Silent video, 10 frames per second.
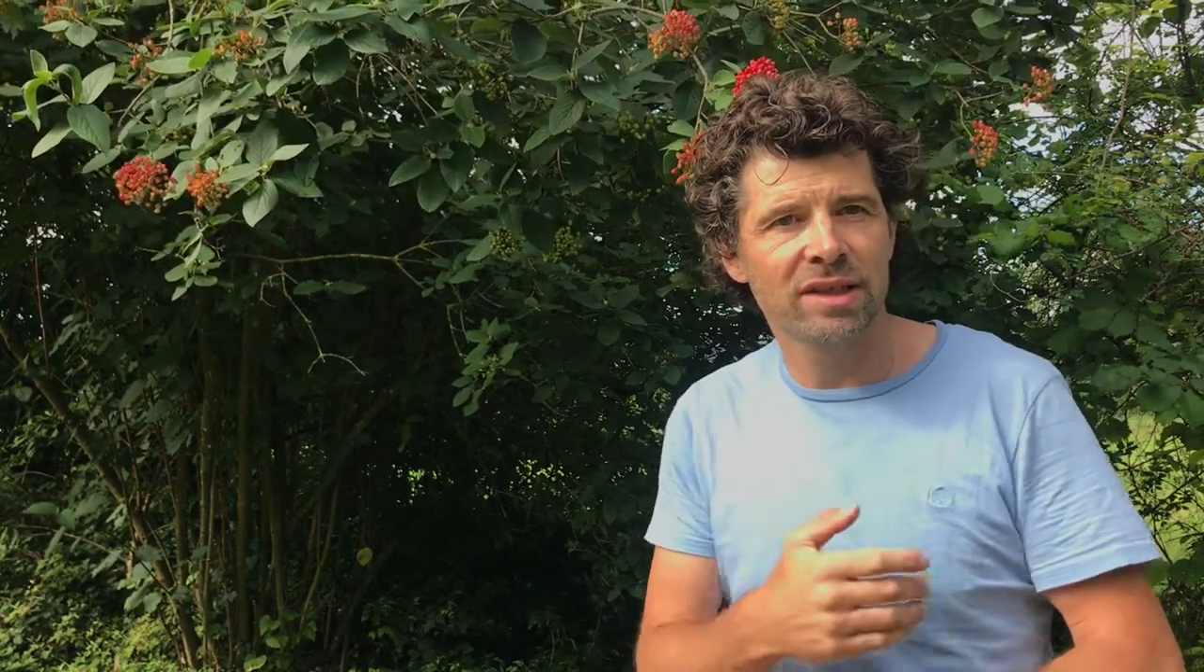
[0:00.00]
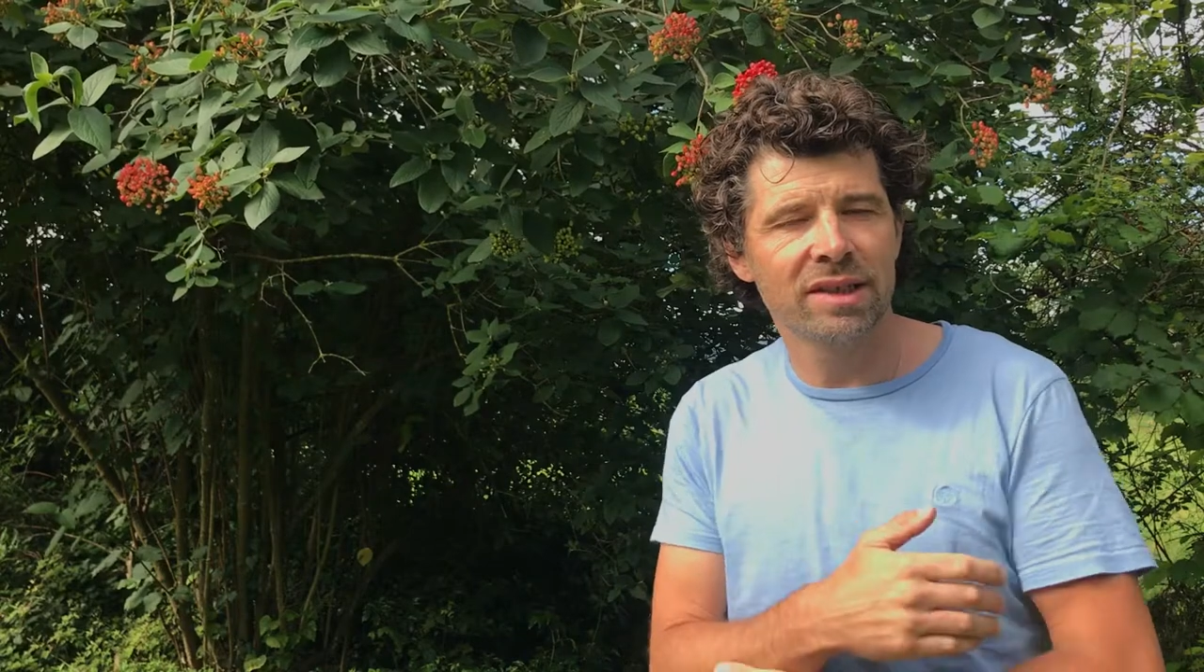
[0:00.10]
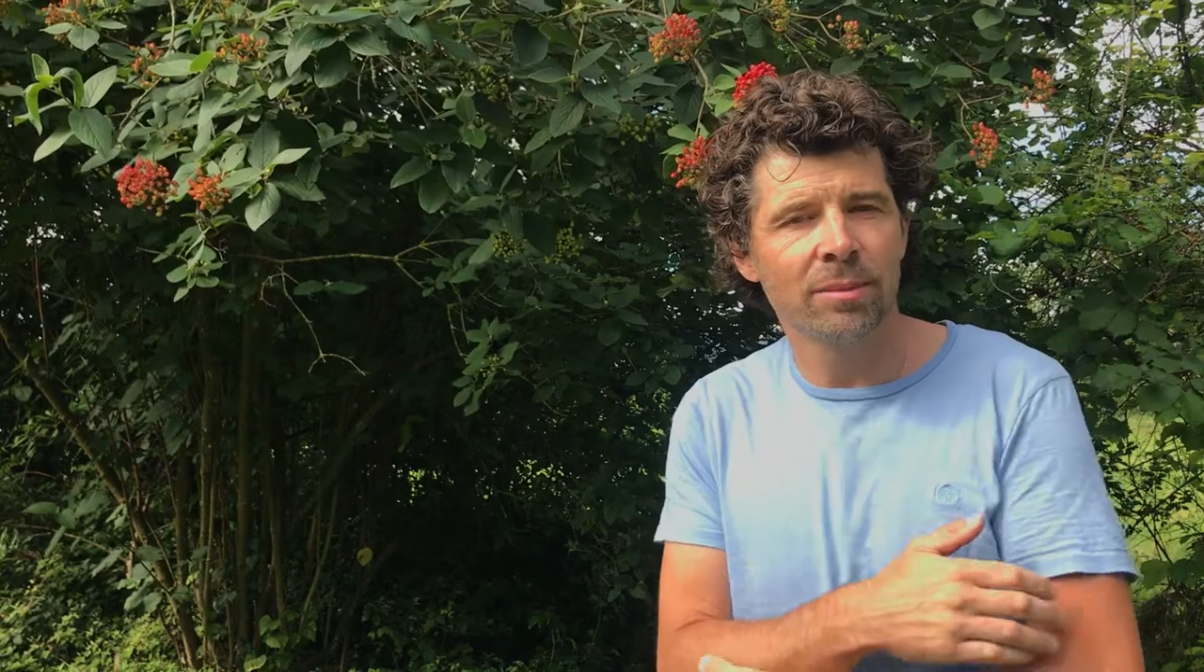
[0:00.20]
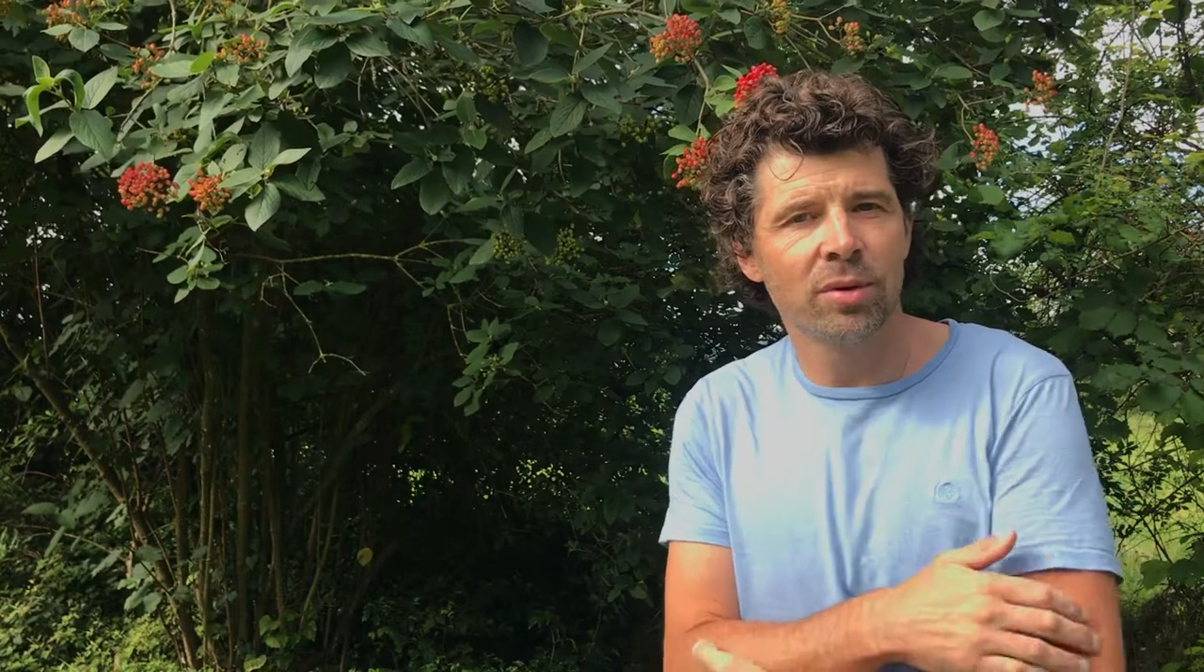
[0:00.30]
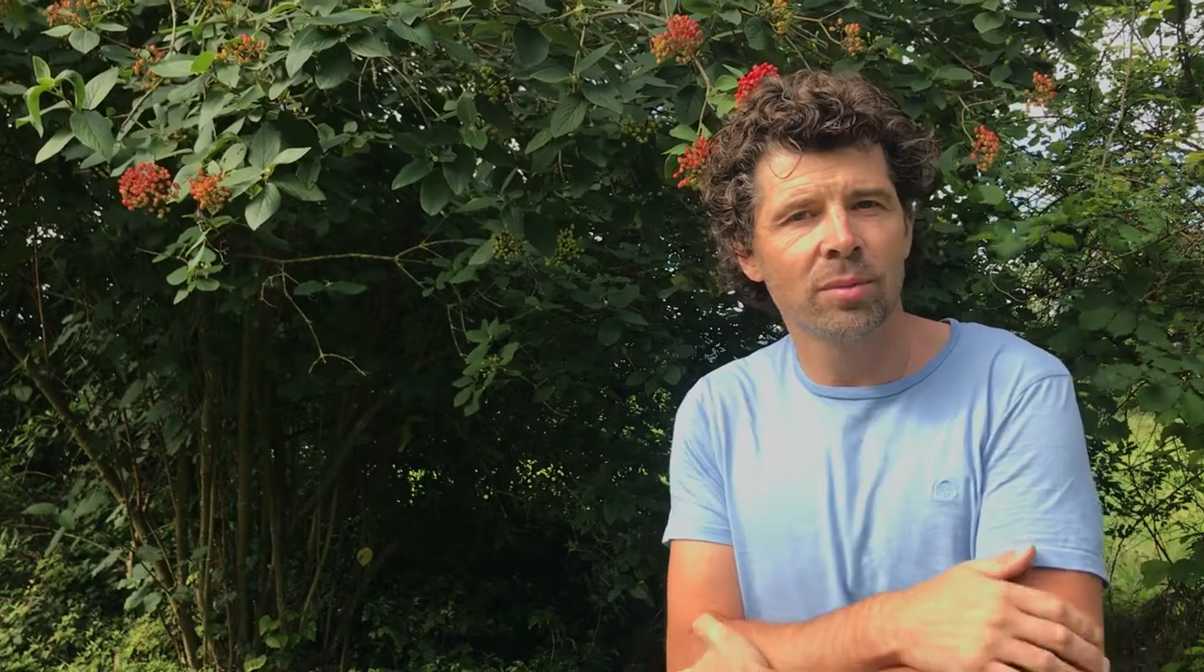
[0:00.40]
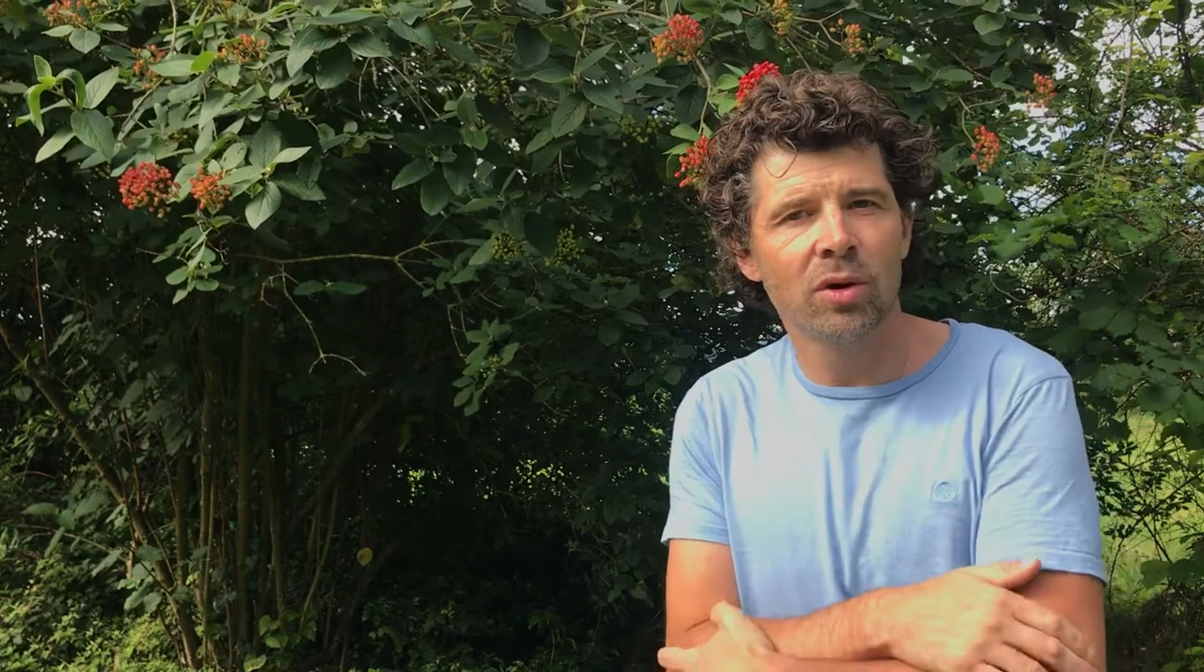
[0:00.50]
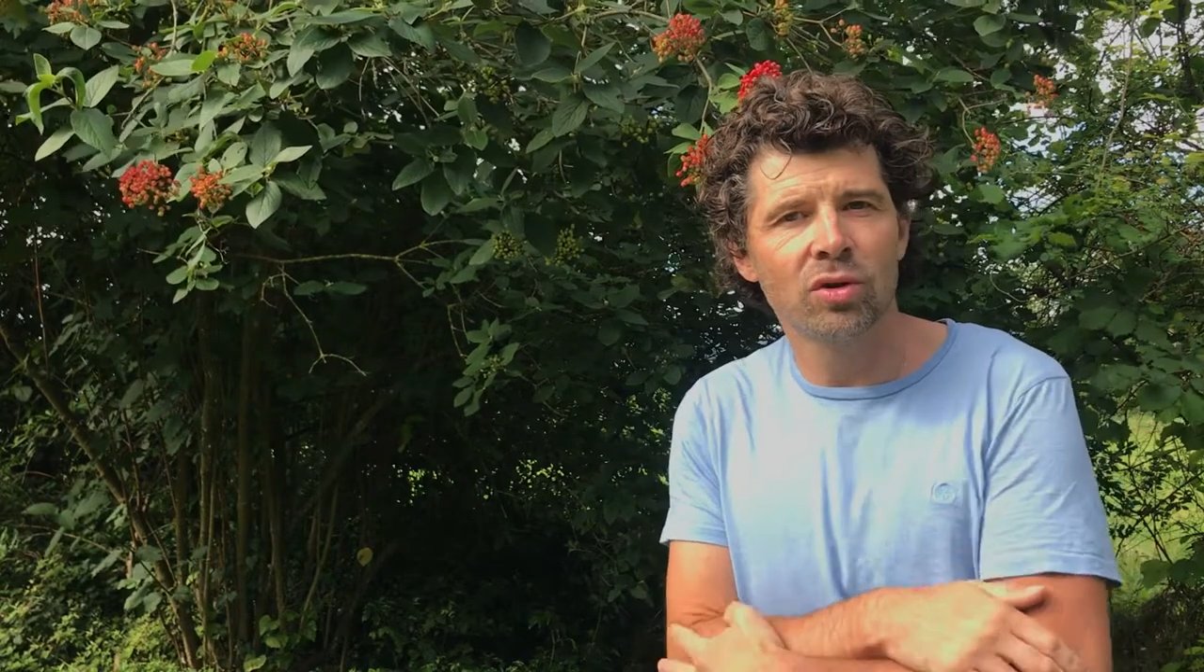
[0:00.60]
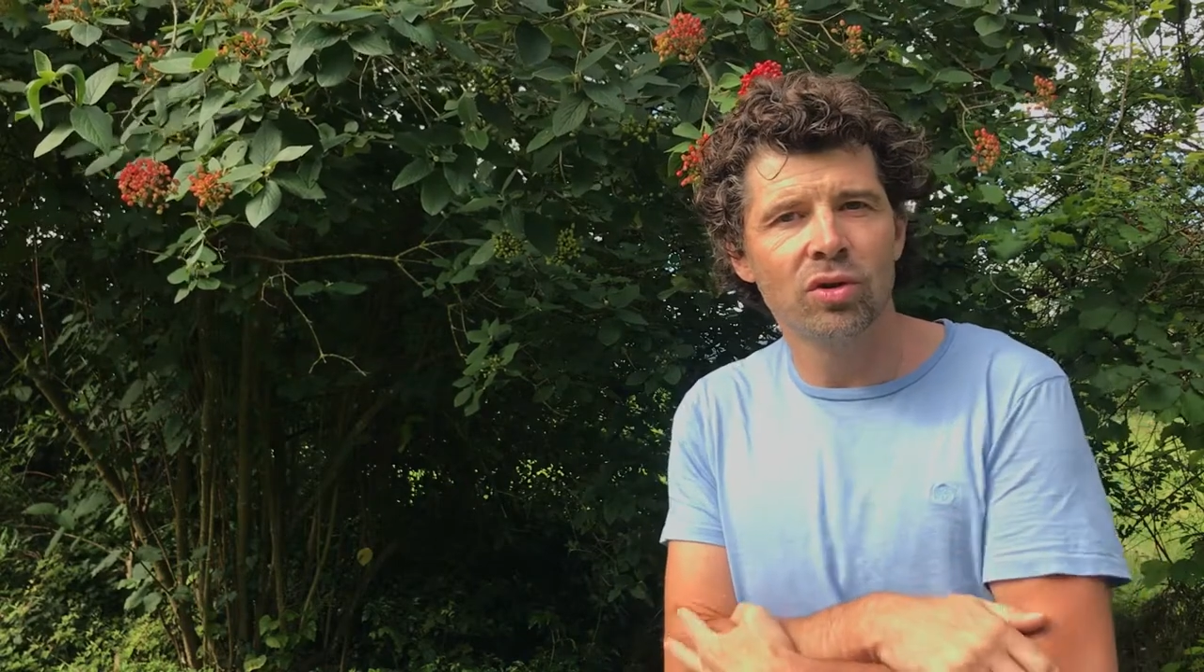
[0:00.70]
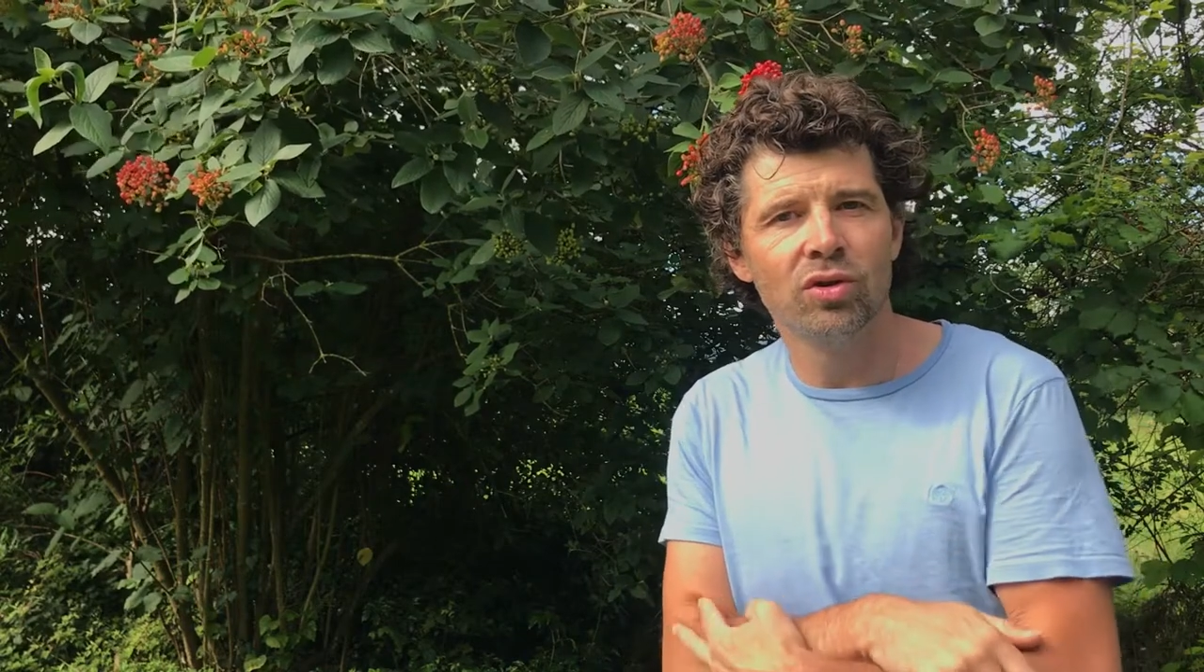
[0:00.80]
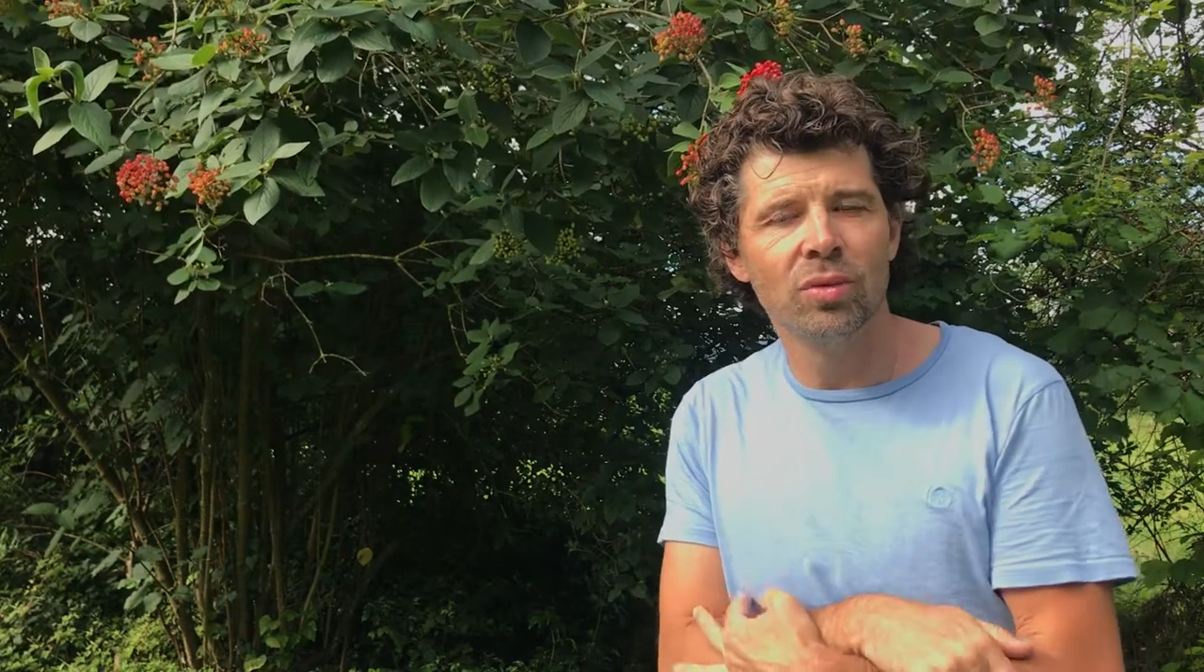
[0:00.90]
simplement
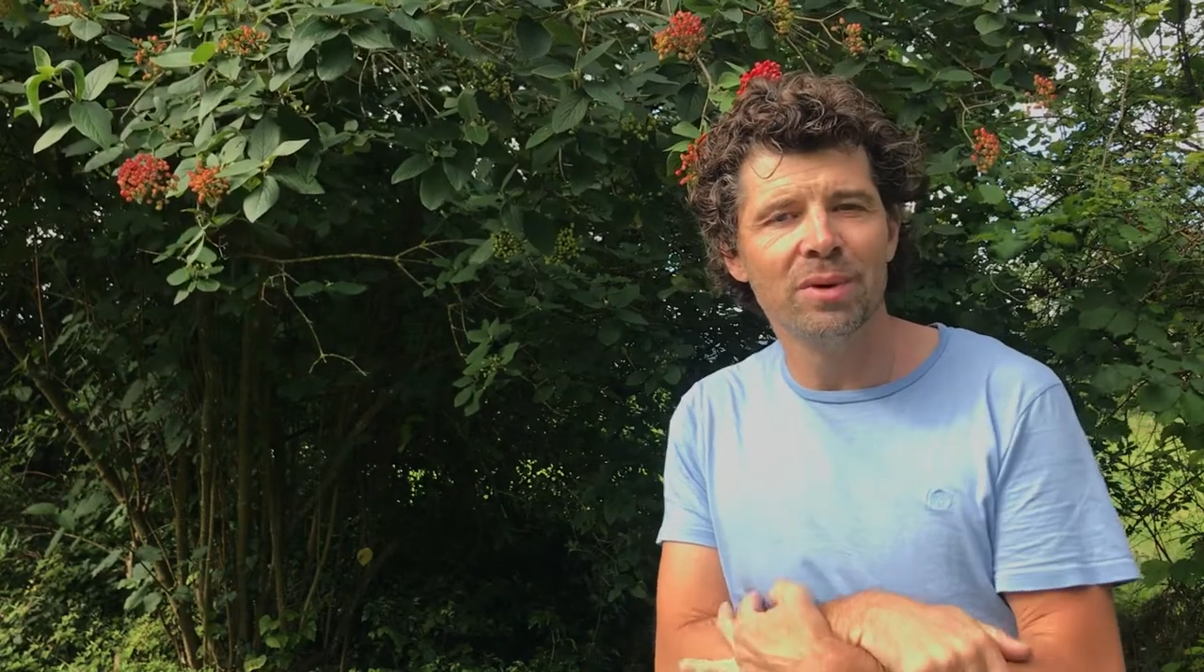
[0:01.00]
de, de,